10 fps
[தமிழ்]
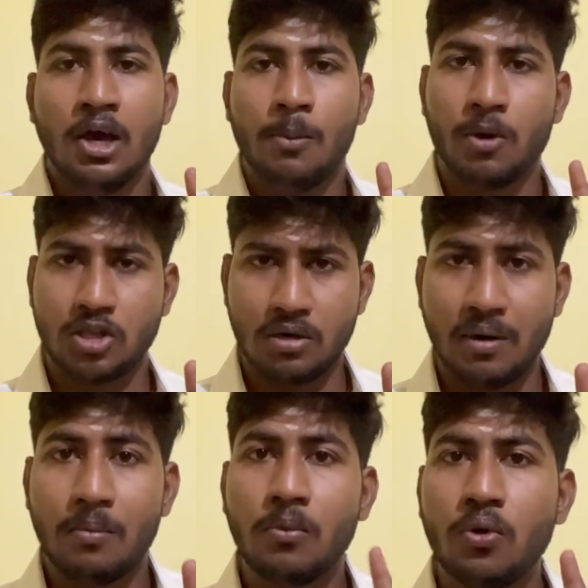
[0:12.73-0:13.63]
மொத்தமா
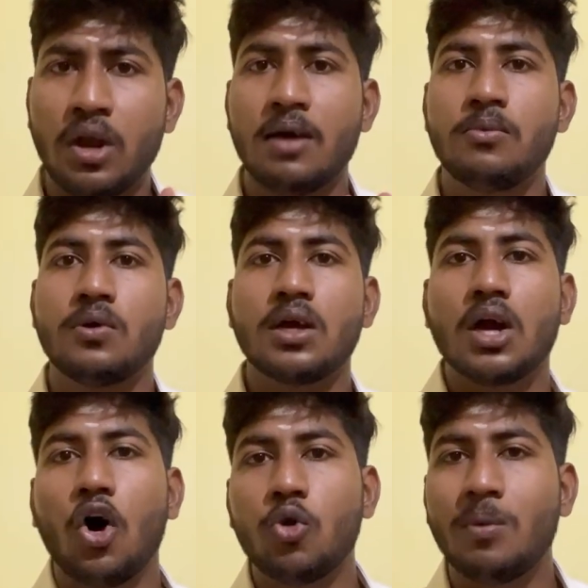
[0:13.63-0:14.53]
மூணே மூணு
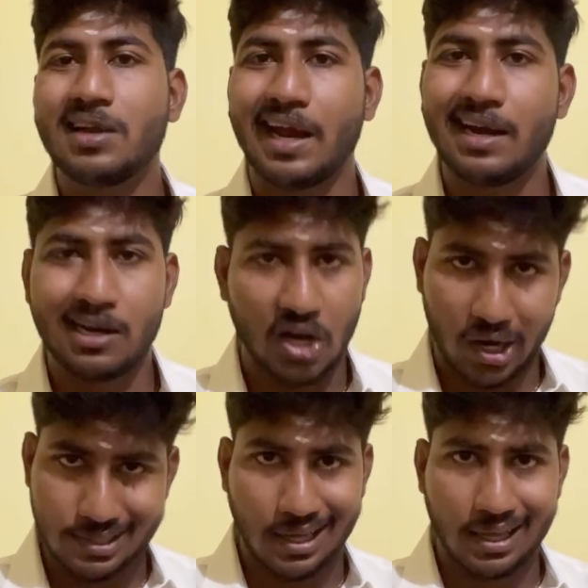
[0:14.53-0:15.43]
கவர்மெண்ட் எய்டட்
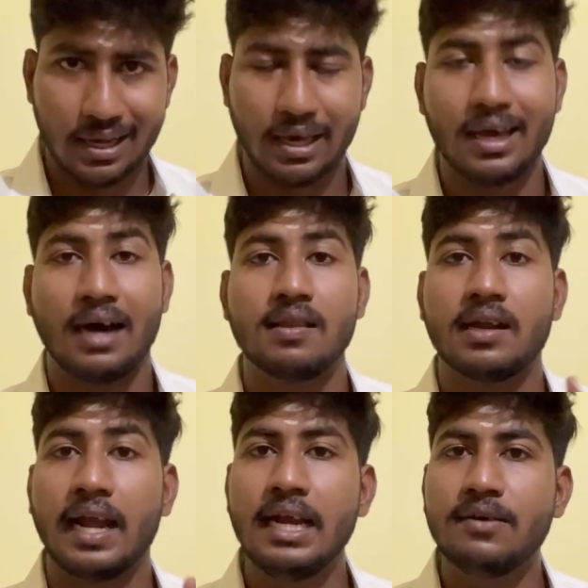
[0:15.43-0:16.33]
காலேஜ் தான் இருக்கு அதுல
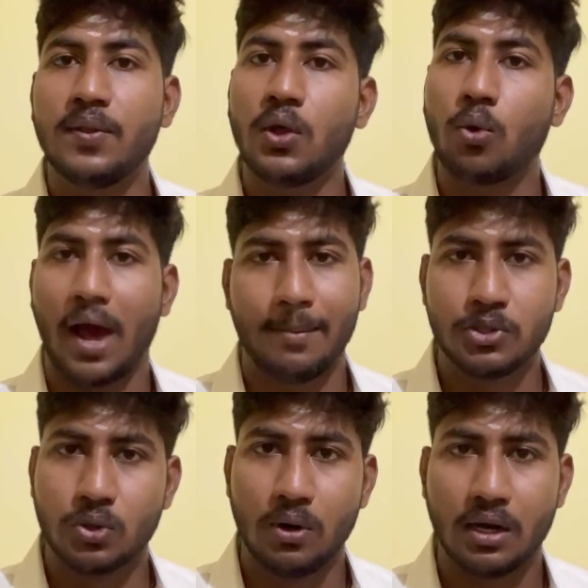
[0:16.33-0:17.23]
ரெண்டு வந்து
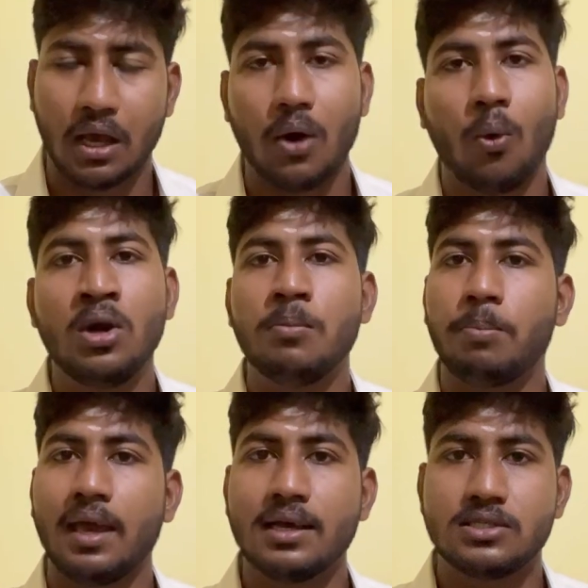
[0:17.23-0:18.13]
கோயம்புத்தூர்ல இருக்கு ஒன்னு
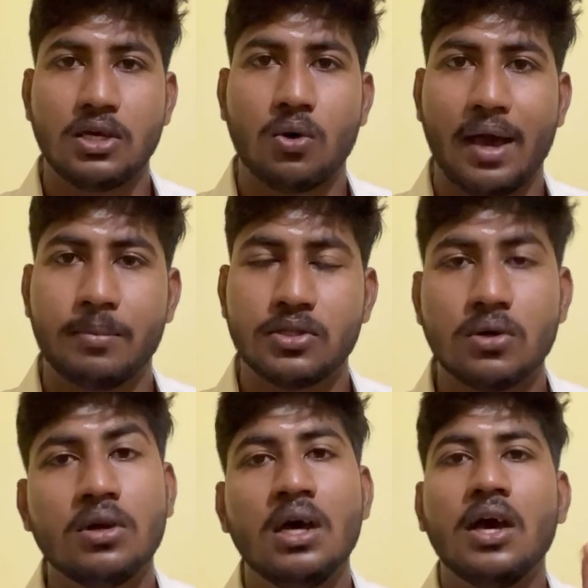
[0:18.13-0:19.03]
பிஎஸ்டி
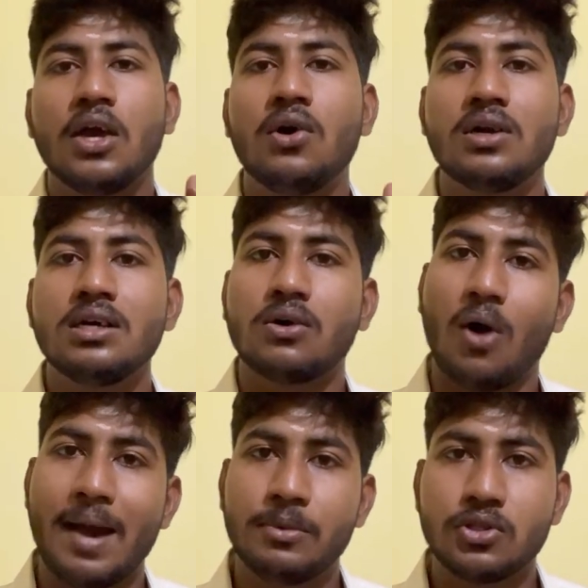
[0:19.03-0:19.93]
கோயம்புத்தூர் இன்னொன்று
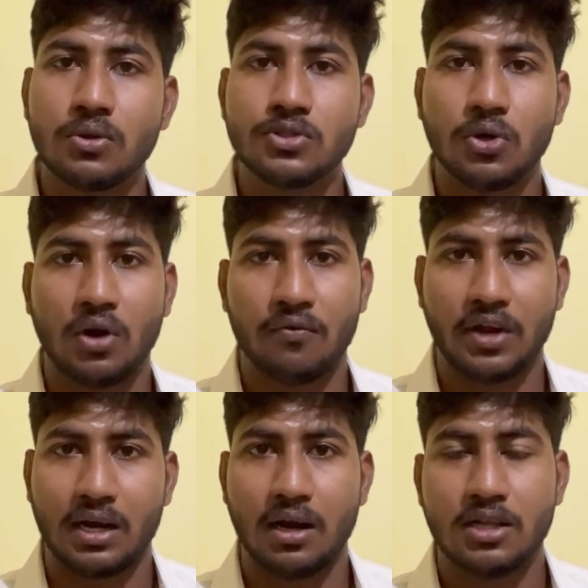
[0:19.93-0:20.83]
கோயம்புத்தூர் இன்ஸ்டியூட் ஆஃப்
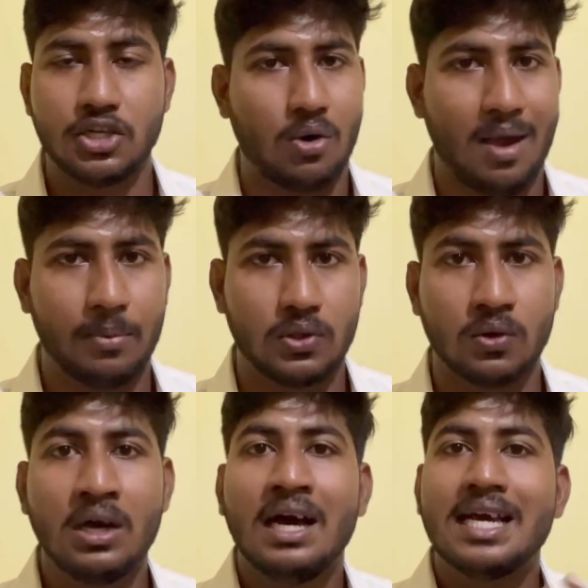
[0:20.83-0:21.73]
டெக்னாலஜி கோயம்புத்தூர்
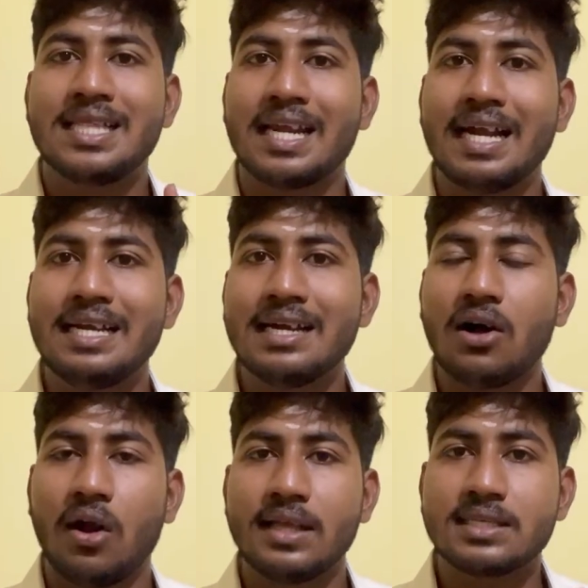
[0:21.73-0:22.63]
இந்த ரெண்டு
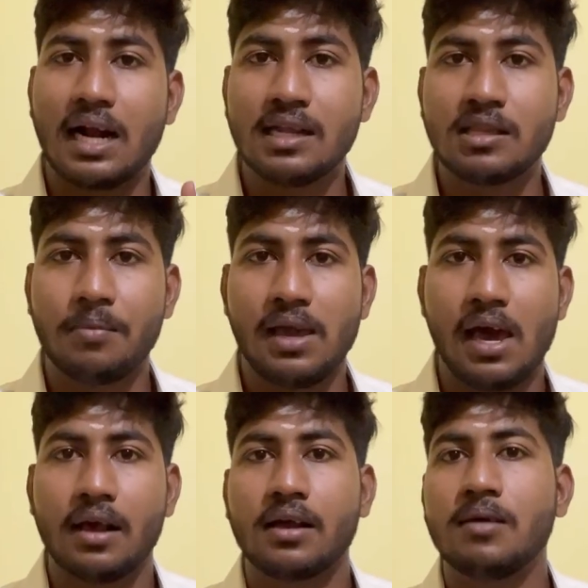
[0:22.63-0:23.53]
காலேஜுக்கு அடுத்தபடியாக
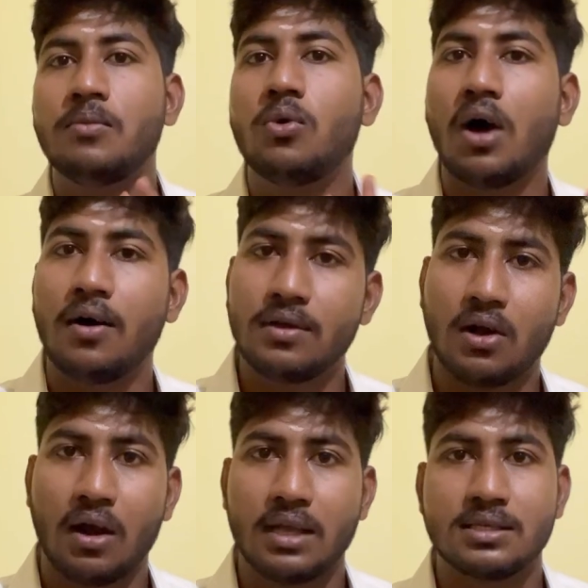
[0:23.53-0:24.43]
இருக்கிற மூணாவது
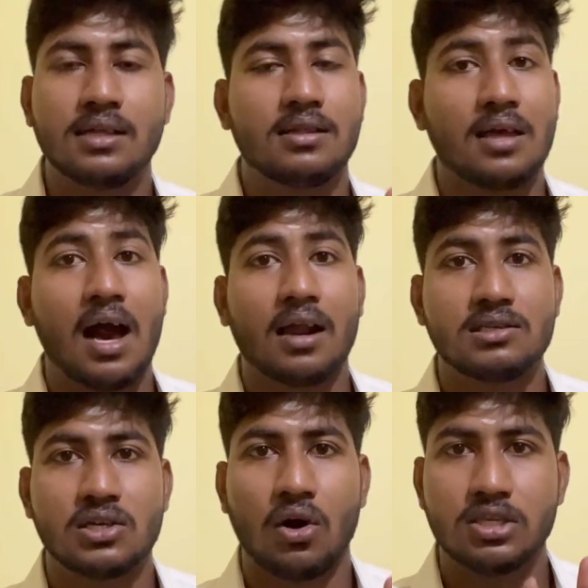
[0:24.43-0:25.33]
காலேஜ் தான் இந்த
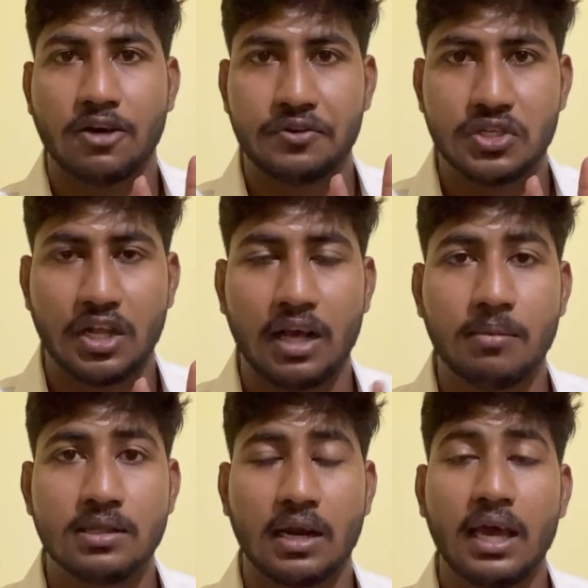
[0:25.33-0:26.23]
தியாகராஜர் காலேஜ் ஆஃப் இன்ஜினியரிங்
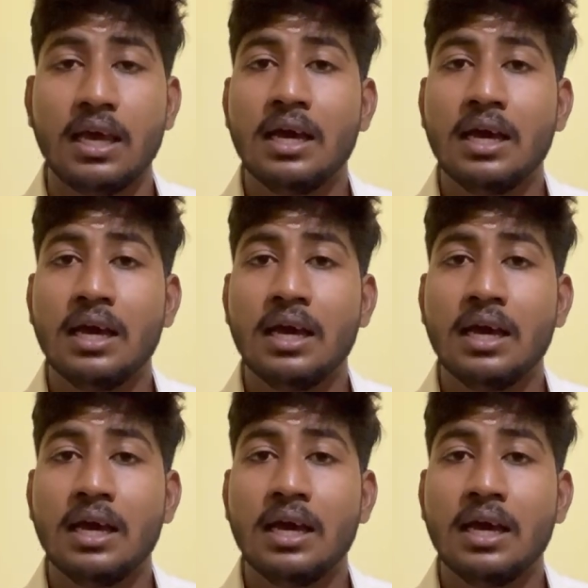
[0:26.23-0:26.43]
மதுரை